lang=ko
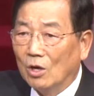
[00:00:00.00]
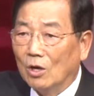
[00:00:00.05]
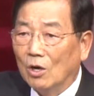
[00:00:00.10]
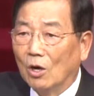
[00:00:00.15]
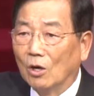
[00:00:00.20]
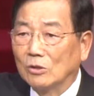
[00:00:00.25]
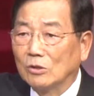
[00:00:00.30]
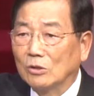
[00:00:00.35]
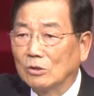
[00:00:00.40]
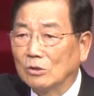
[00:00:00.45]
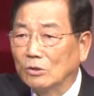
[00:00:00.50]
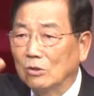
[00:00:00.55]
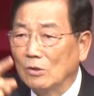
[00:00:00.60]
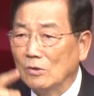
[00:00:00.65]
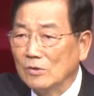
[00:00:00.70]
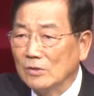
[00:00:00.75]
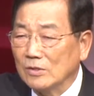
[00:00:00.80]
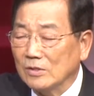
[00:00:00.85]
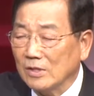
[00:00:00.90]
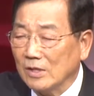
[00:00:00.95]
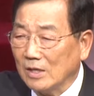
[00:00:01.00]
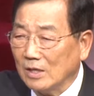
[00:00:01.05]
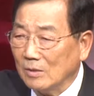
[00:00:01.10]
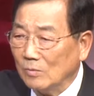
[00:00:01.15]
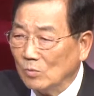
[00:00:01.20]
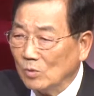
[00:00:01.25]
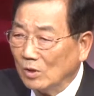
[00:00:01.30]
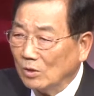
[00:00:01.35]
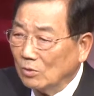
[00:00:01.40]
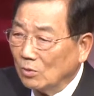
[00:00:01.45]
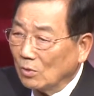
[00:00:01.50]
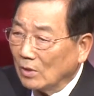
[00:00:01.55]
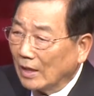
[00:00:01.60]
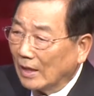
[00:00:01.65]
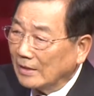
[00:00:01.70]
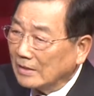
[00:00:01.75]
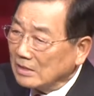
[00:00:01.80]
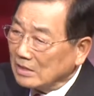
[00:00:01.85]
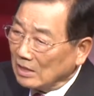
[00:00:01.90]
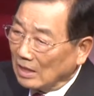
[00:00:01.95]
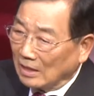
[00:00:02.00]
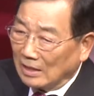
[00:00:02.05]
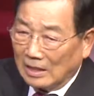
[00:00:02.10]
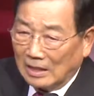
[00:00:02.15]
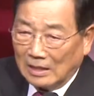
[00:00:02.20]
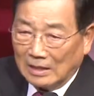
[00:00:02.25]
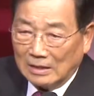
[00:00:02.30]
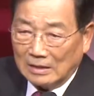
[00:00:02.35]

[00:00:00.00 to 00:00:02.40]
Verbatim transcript: 어떤 사람과도 같지 않아.